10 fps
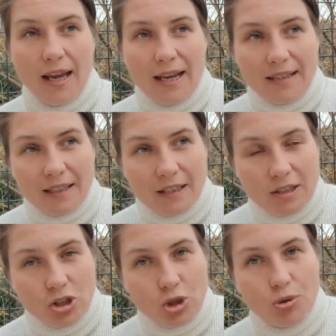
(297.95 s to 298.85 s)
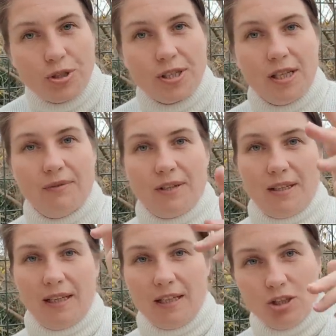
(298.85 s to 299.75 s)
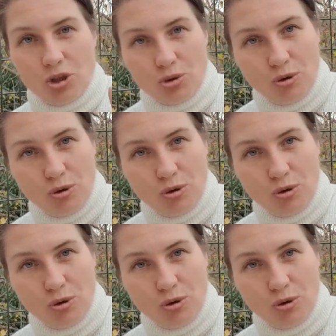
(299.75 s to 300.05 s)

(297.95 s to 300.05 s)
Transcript: это еще севернее, еще